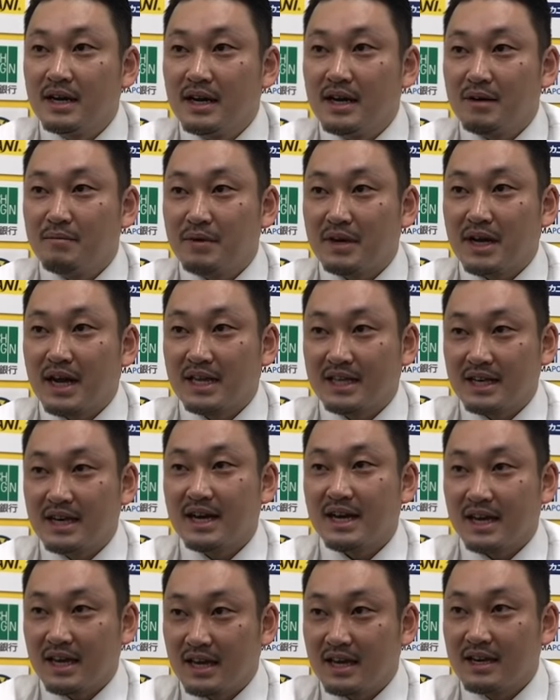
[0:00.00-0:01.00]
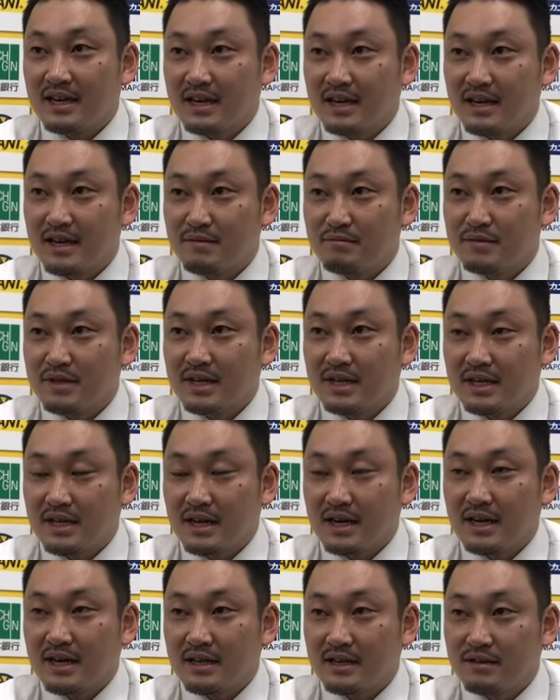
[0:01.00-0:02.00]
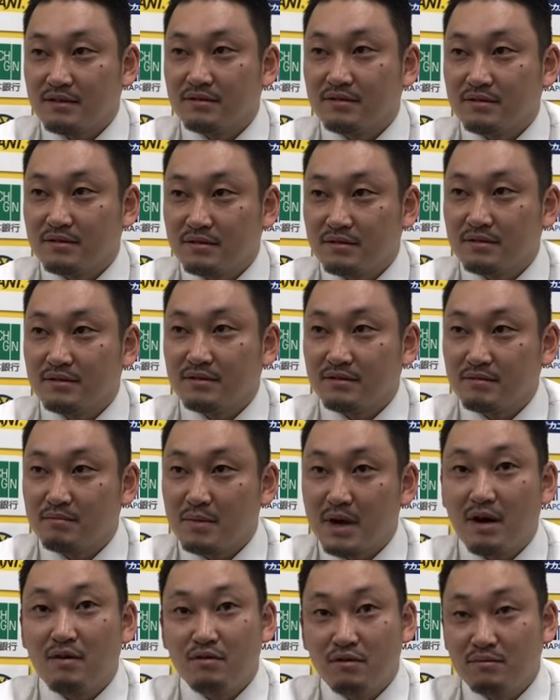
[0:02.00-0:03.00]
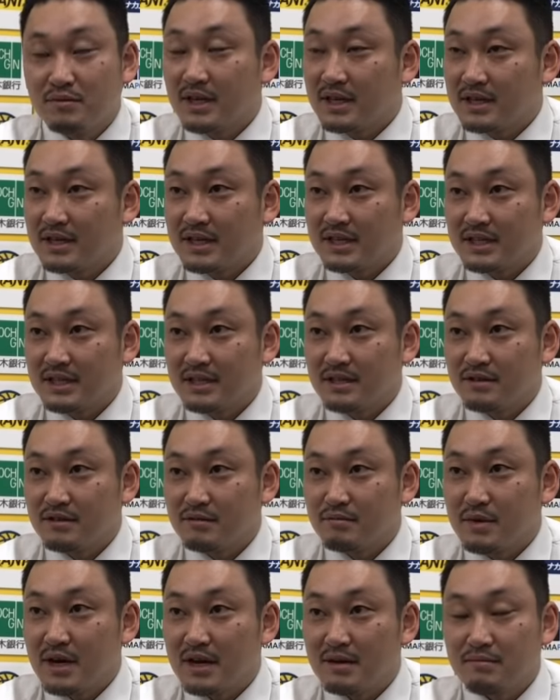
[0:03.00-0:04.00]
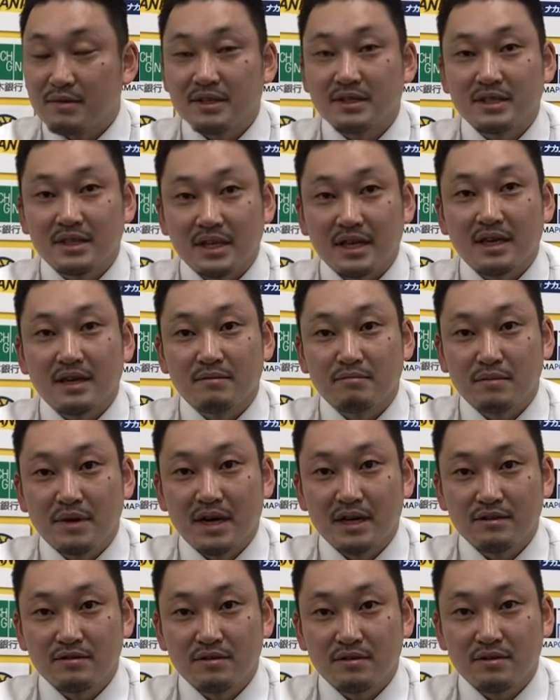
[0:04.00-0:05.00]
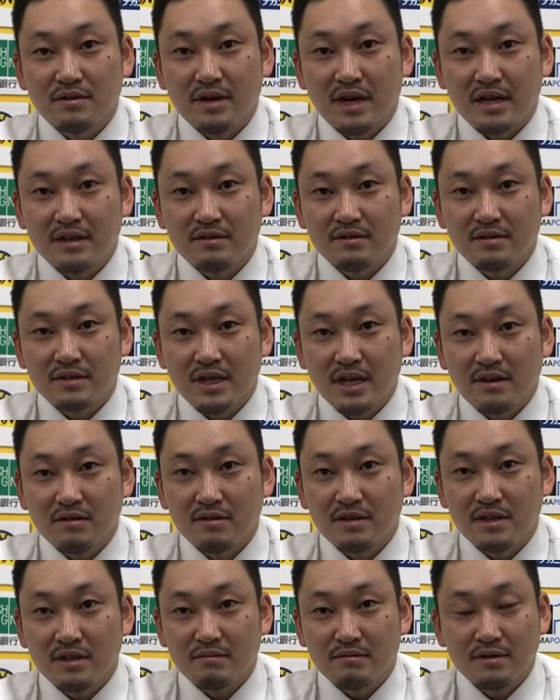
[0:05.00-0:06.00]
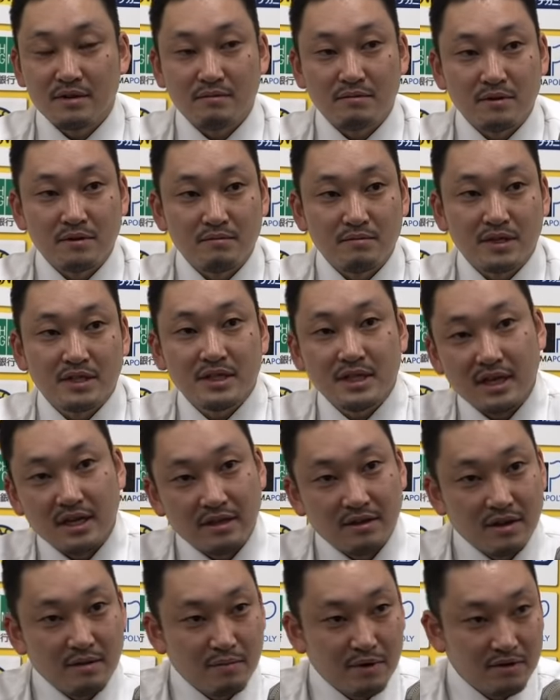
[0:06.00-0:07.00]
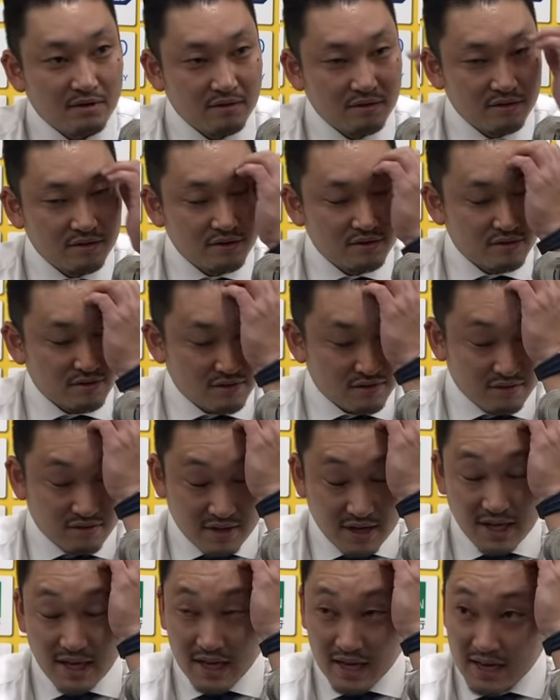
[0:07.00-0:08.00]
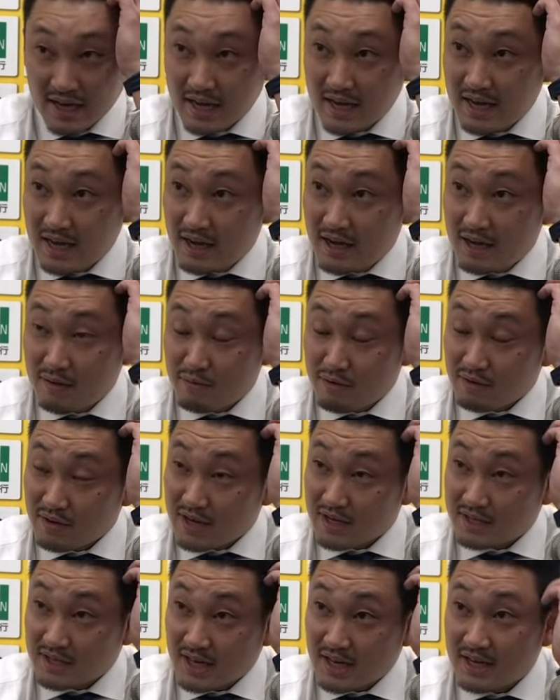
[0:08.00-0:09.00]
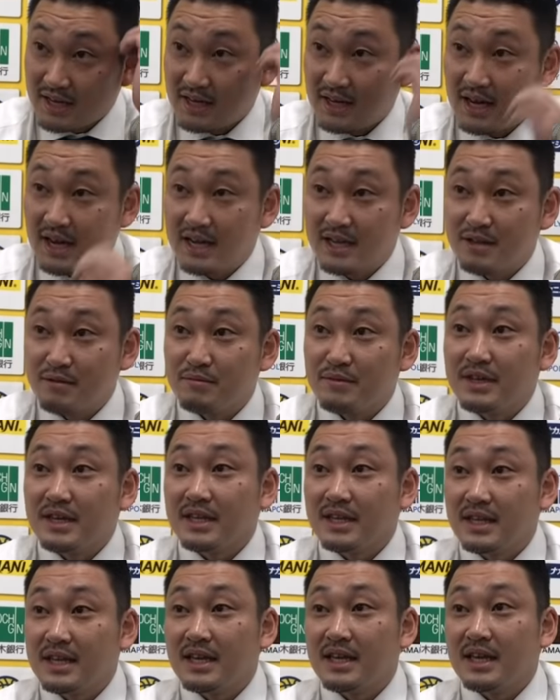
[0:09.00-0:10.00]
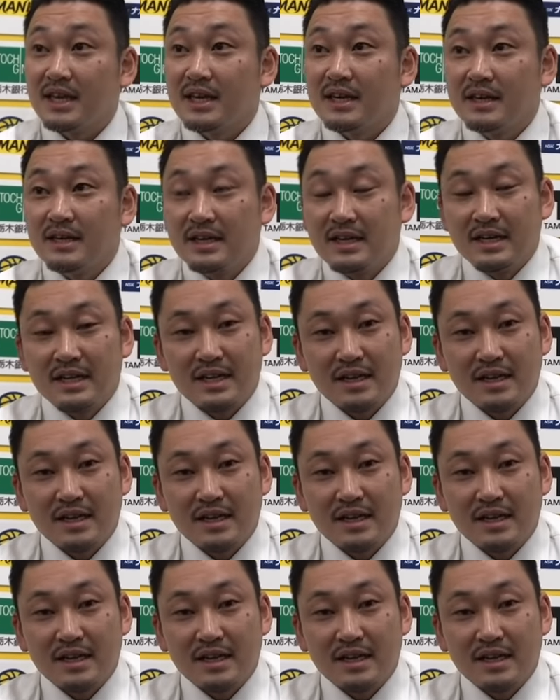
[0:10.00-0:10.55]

やっぱり勝てなきゃいけないゲームだったかなっていうところと、まあ、ホームだったしっていうのもありますしね、まあ、あとあの最後インタビューでも言いましたけどやっぱこういう状況でやっぱお客さん入ってもらって。